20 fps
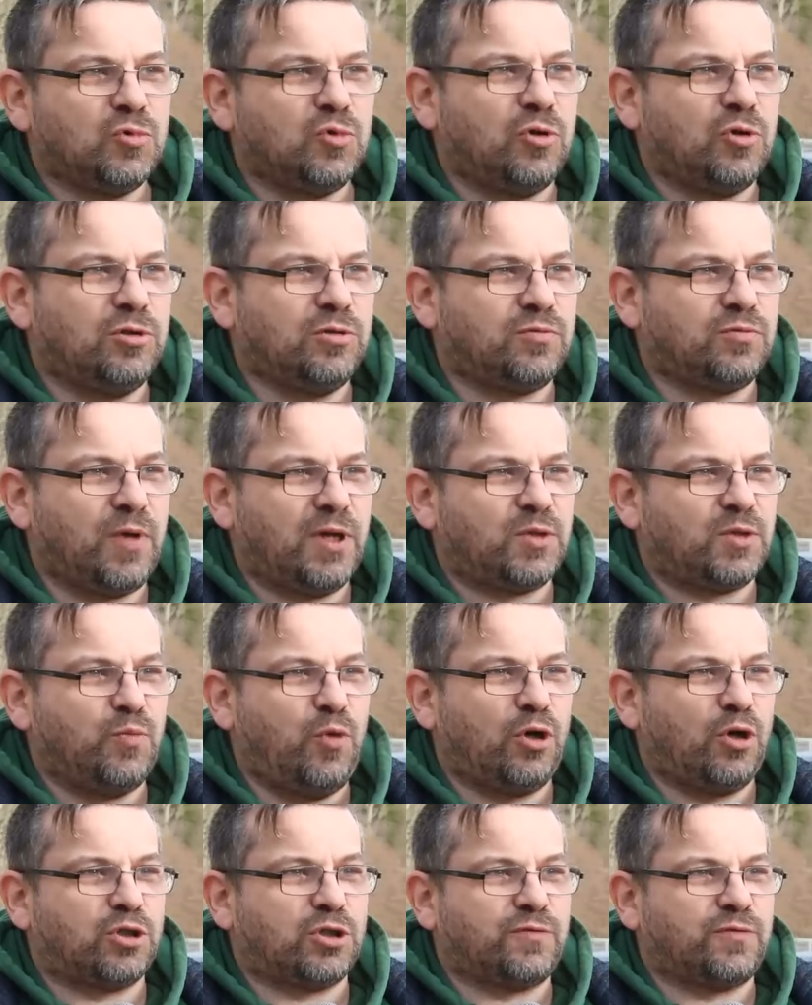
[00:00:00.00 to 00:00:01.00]
und wenn es
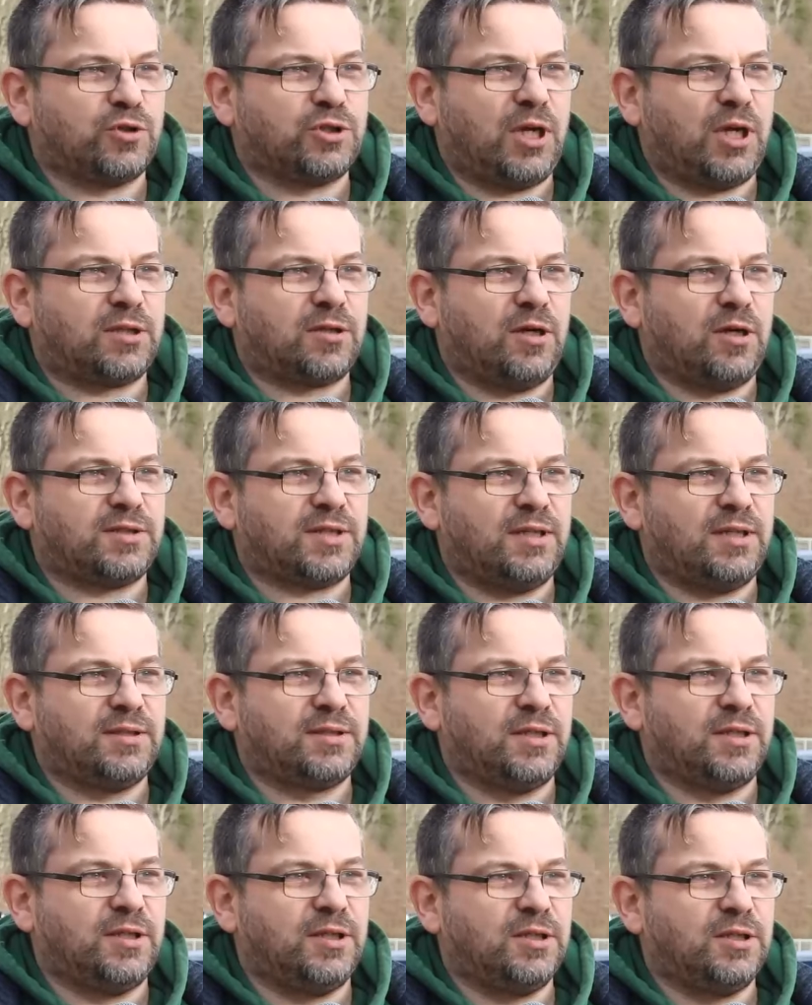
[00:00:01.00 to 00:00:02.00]
möglich ist, für
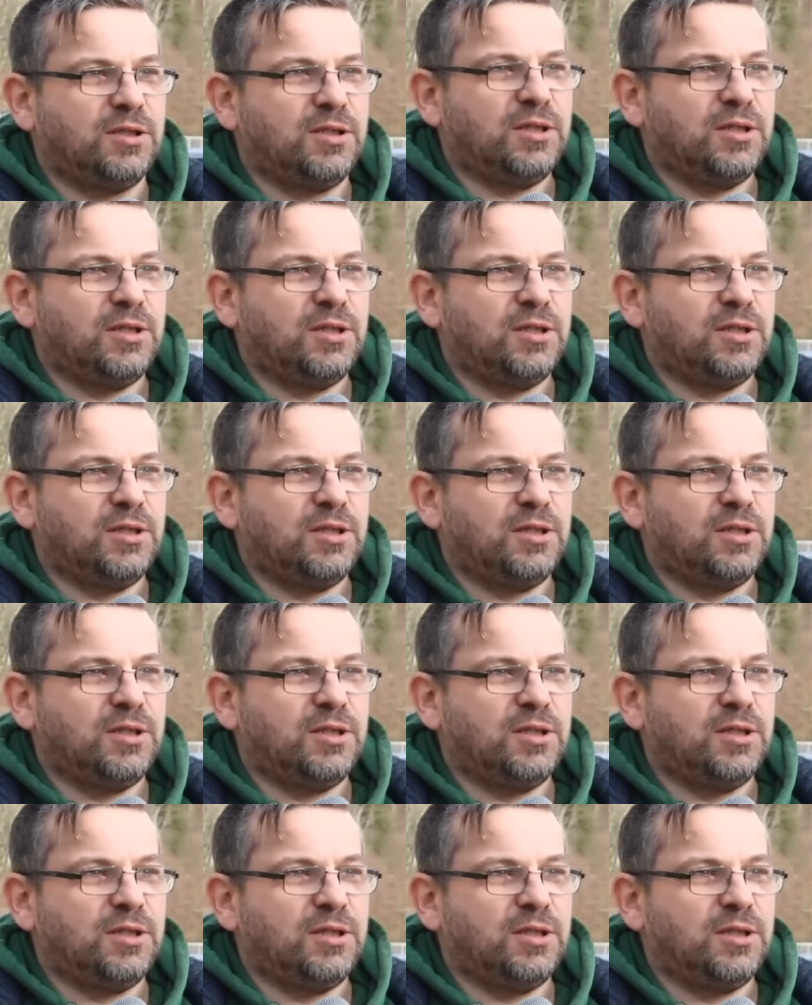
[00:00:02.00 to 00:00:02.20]
Stadtratsantritte.